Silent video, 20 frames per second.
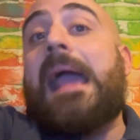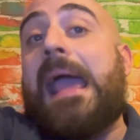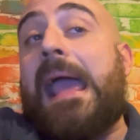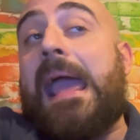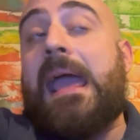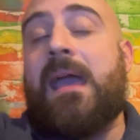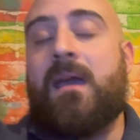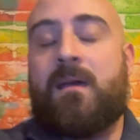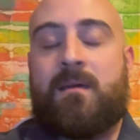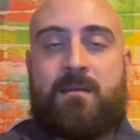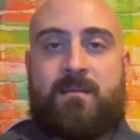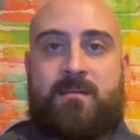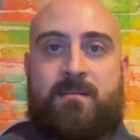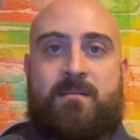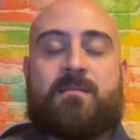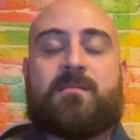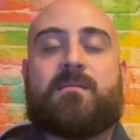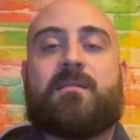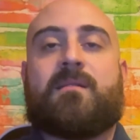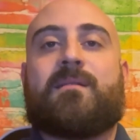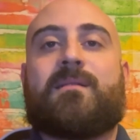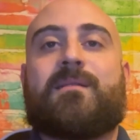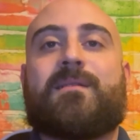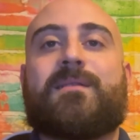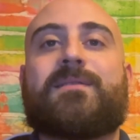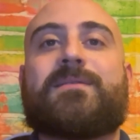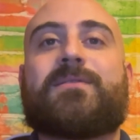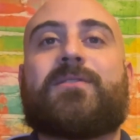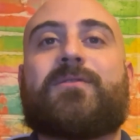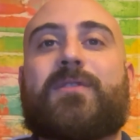e
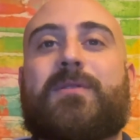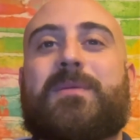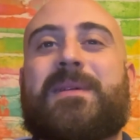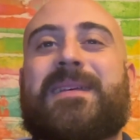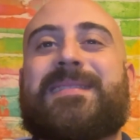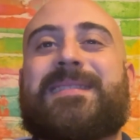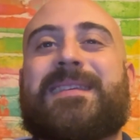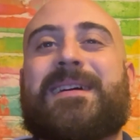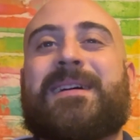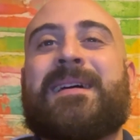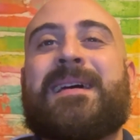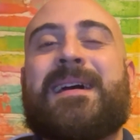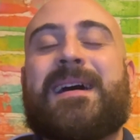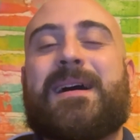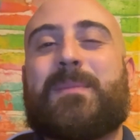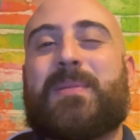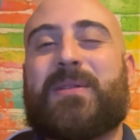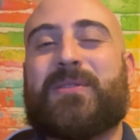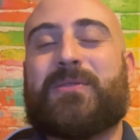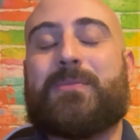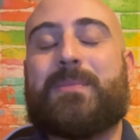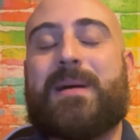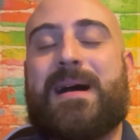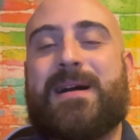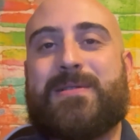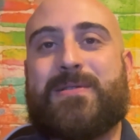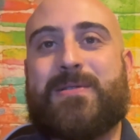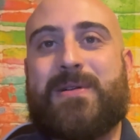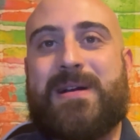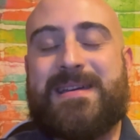Ovviamente ha preso
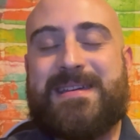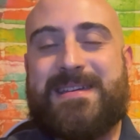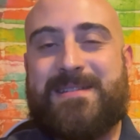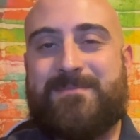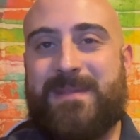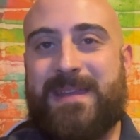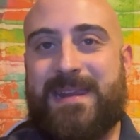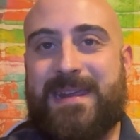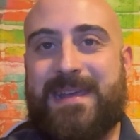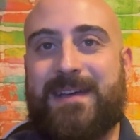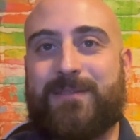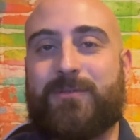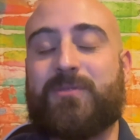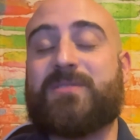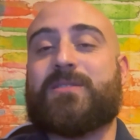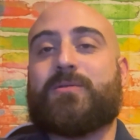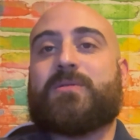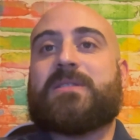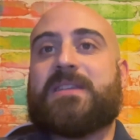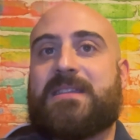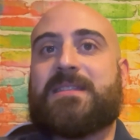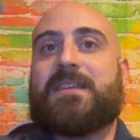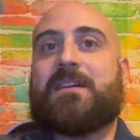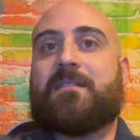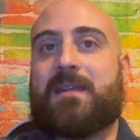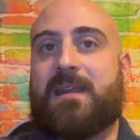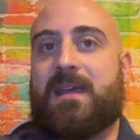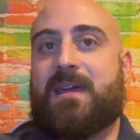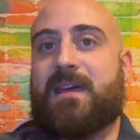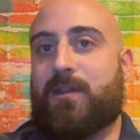banco anche il mercato saudita,
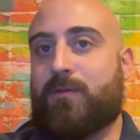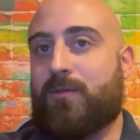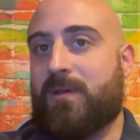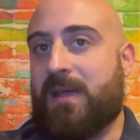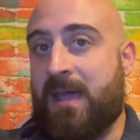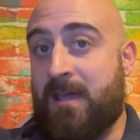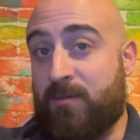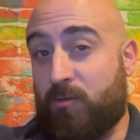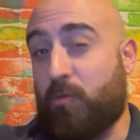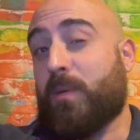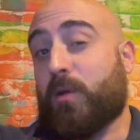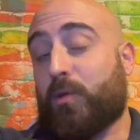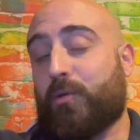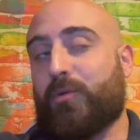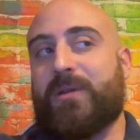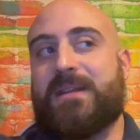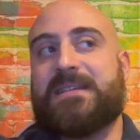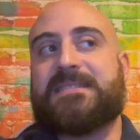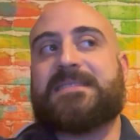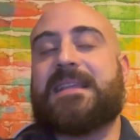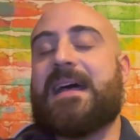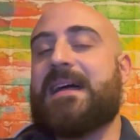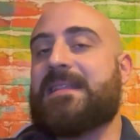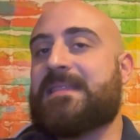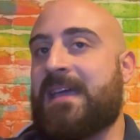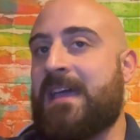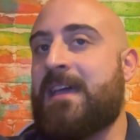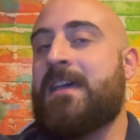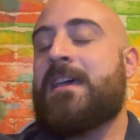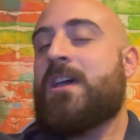perché credo che soprattutto in
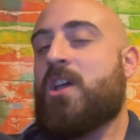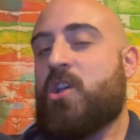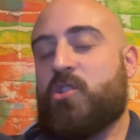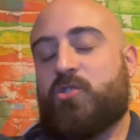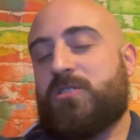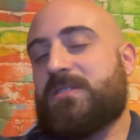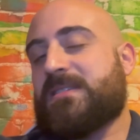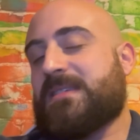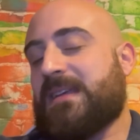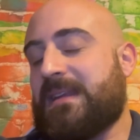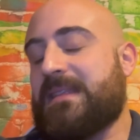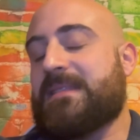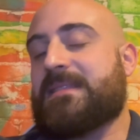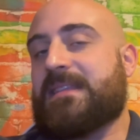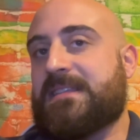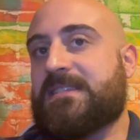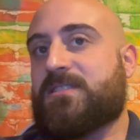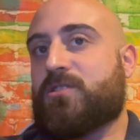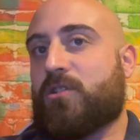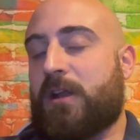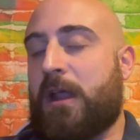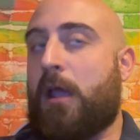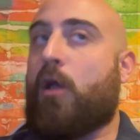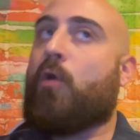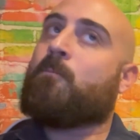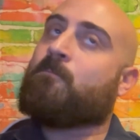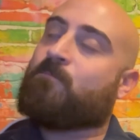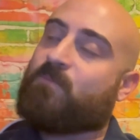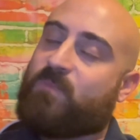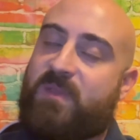estate ci sia l'intenzione
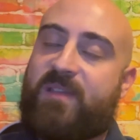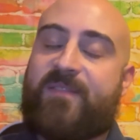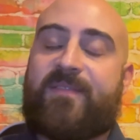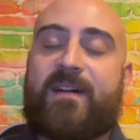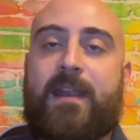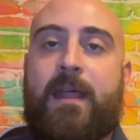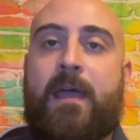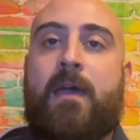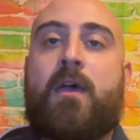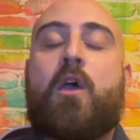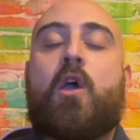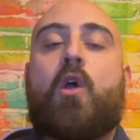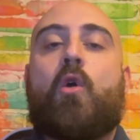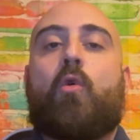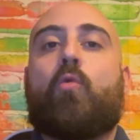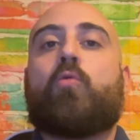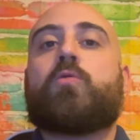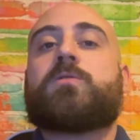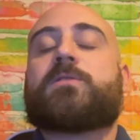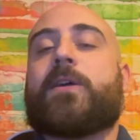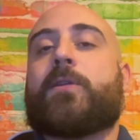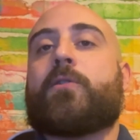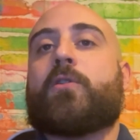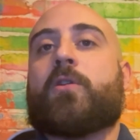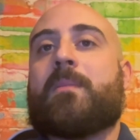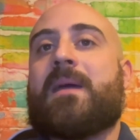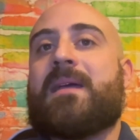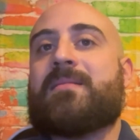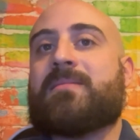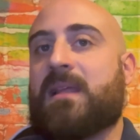di fare
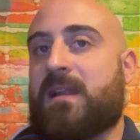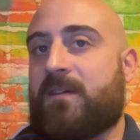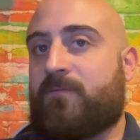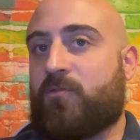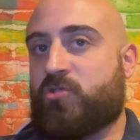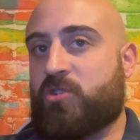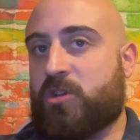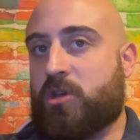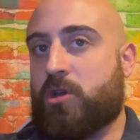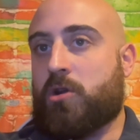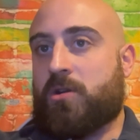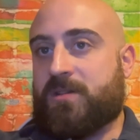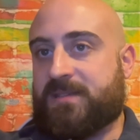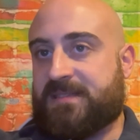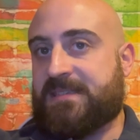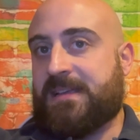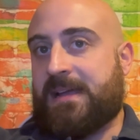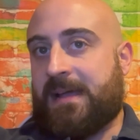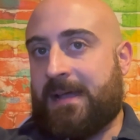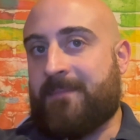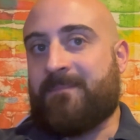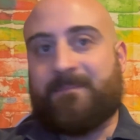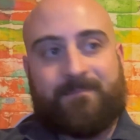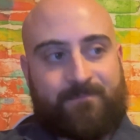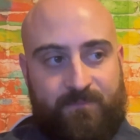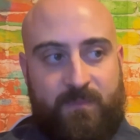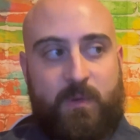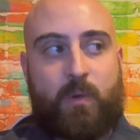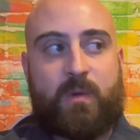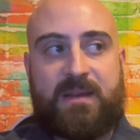ulteriormente la voce grossa, eh?
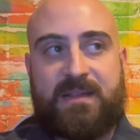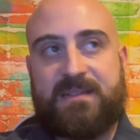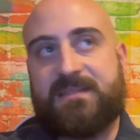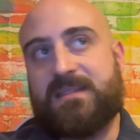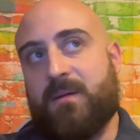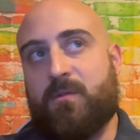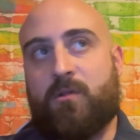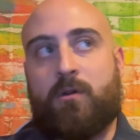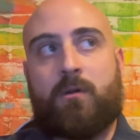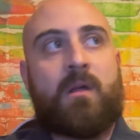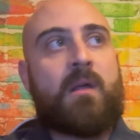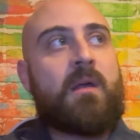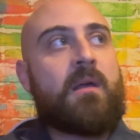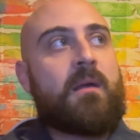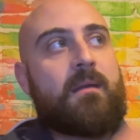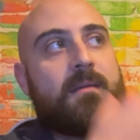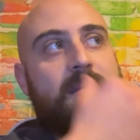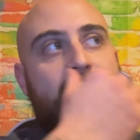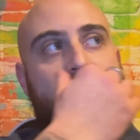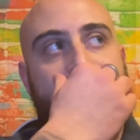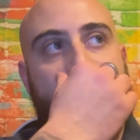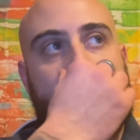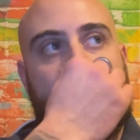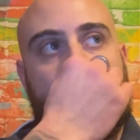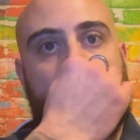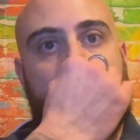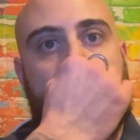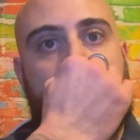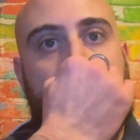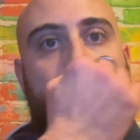quindi siamo
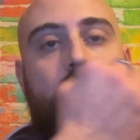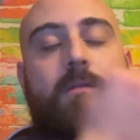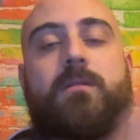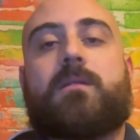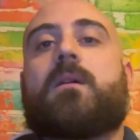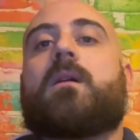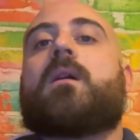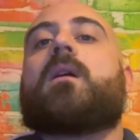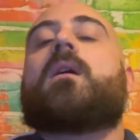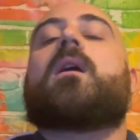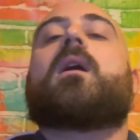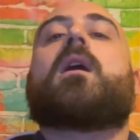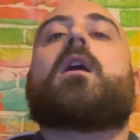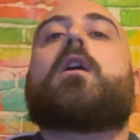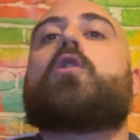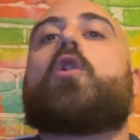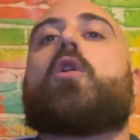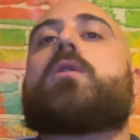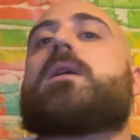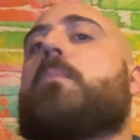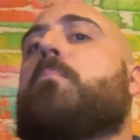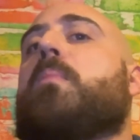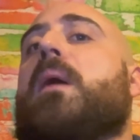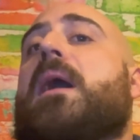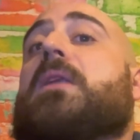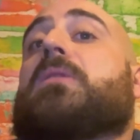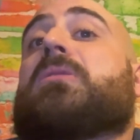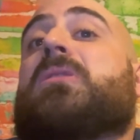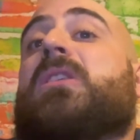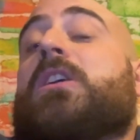davvero con eh, gli occhi
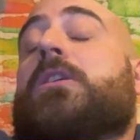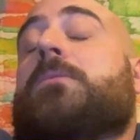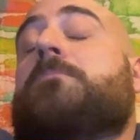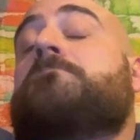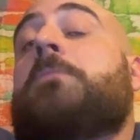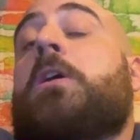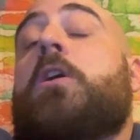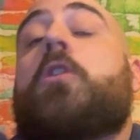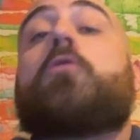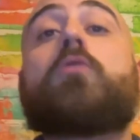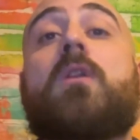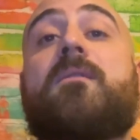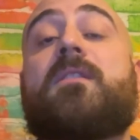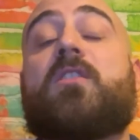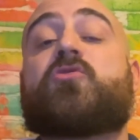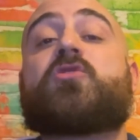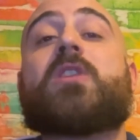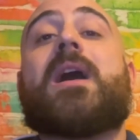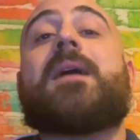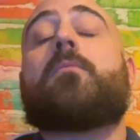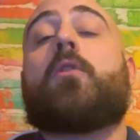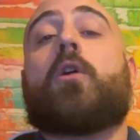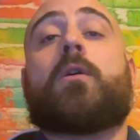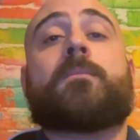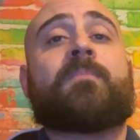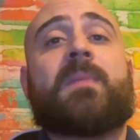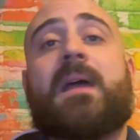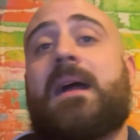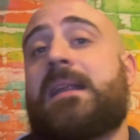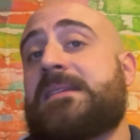aperti. Noi
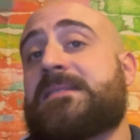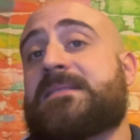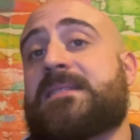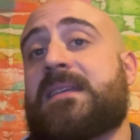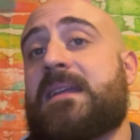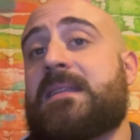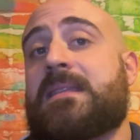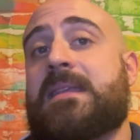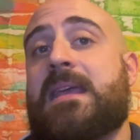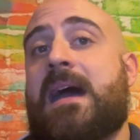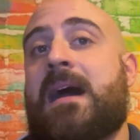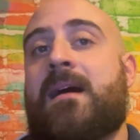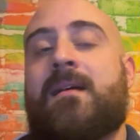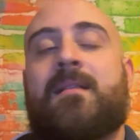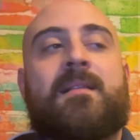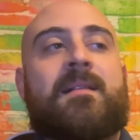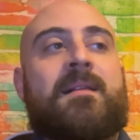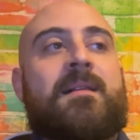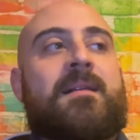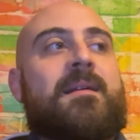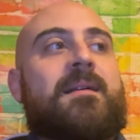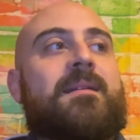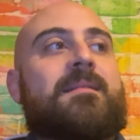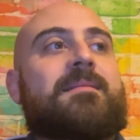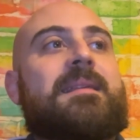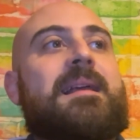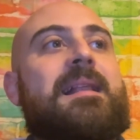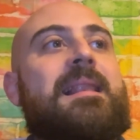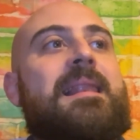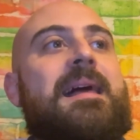viaggiamo all'insegna
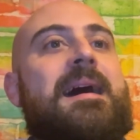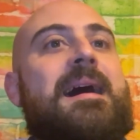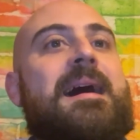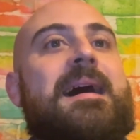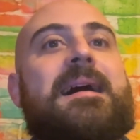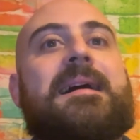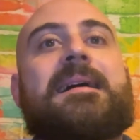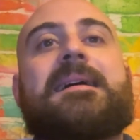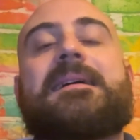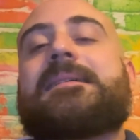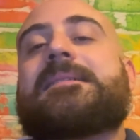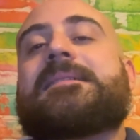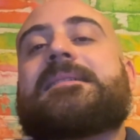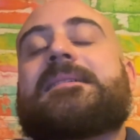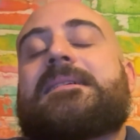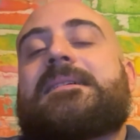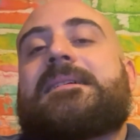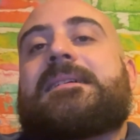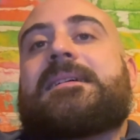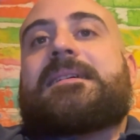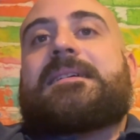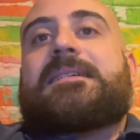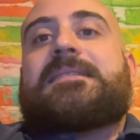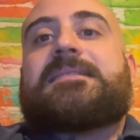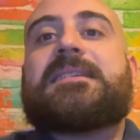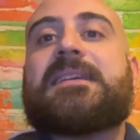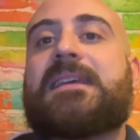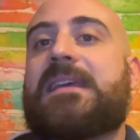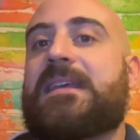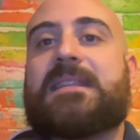della, eh,
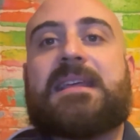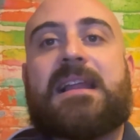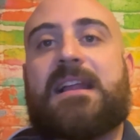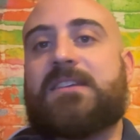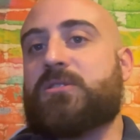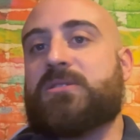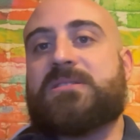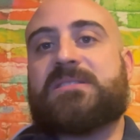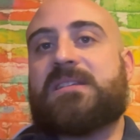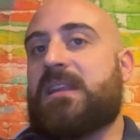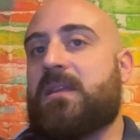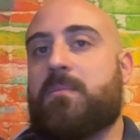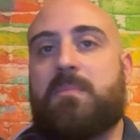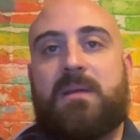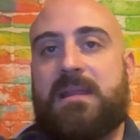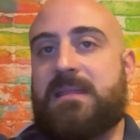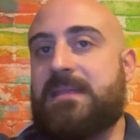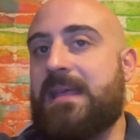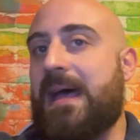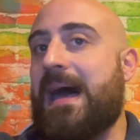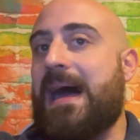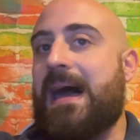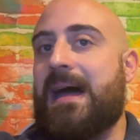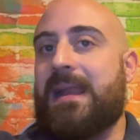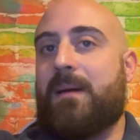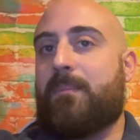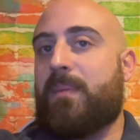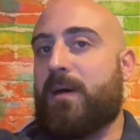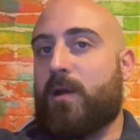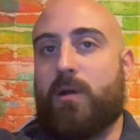sì, della sostenibilità,
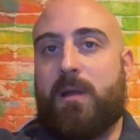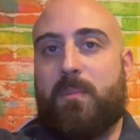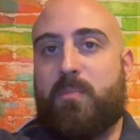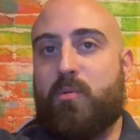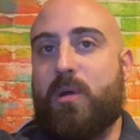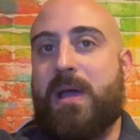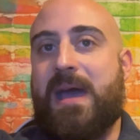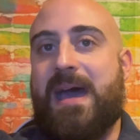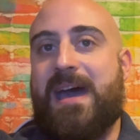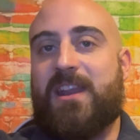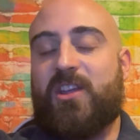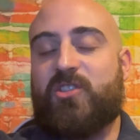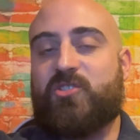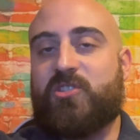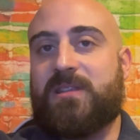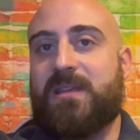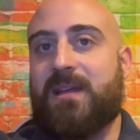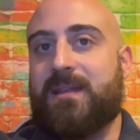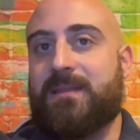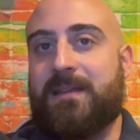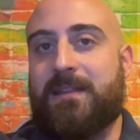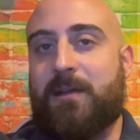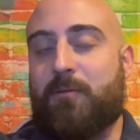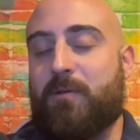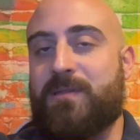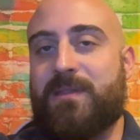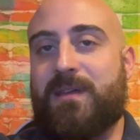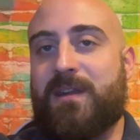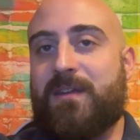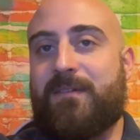la parola più cara citata da
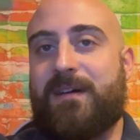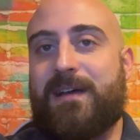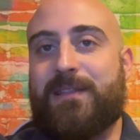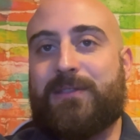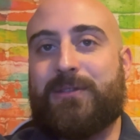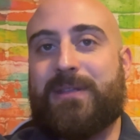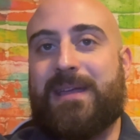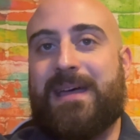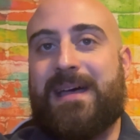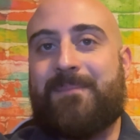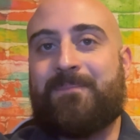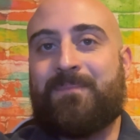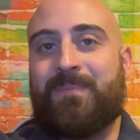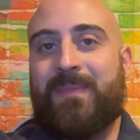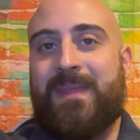quando è arrivato da,